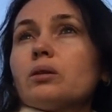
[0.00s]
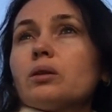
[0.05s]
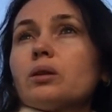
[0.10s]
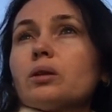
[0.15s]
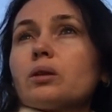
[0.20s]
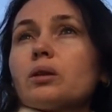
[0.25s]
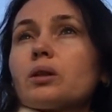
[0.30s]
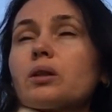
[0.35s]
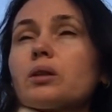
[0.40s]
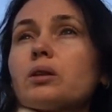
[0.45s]

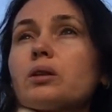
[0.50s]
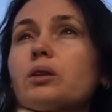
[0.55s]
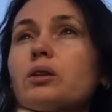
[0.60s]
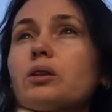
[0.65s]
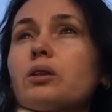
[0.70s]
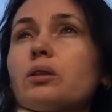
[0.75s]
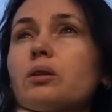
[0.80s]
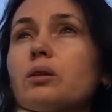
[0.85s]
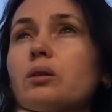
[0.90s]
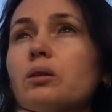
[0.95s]
13,
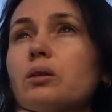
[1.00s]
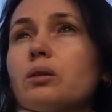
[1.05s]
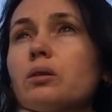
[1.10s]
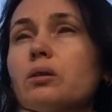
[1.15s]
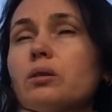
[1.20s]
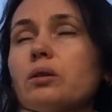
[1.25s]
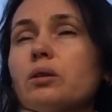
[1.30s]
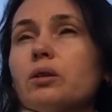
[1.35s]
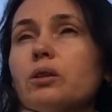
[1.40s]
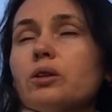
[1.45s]

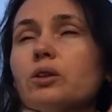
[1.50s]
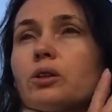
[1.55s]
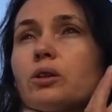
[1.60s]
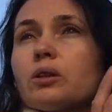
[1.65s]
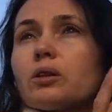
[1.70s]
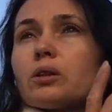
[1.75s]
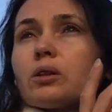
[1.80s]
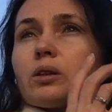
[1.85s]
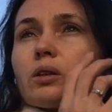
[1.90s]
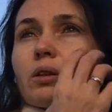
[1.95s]
не
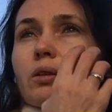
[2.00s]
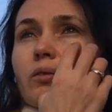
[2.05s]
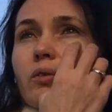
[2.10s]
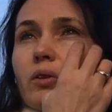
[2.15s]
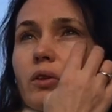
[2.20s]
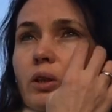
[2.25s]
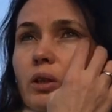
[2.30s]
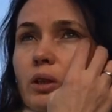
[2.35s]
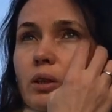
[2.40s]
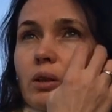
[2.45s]
14,
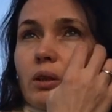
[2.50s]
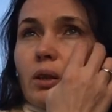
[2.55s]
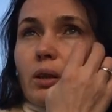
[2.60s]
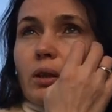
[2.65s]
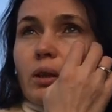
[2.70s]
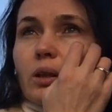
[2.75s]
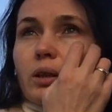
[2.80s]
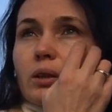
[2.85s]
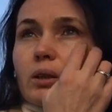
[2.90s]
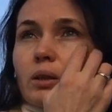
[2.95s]
12,
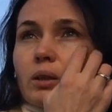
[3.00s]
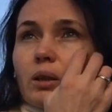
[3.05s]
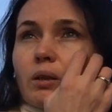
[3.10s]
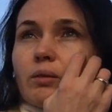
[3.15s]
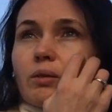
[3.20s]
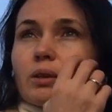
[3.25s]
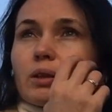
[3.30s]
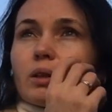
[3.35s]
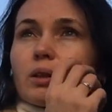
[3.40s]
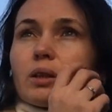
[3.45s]
13,
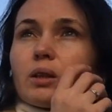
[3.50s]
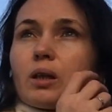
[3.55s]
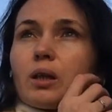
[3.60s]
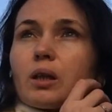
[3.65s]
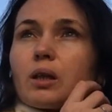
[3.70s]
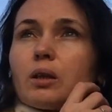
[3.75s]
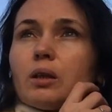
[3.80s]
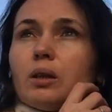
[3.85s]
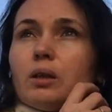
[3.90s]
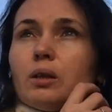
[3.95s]
наверное,
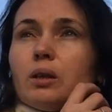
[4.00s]
так.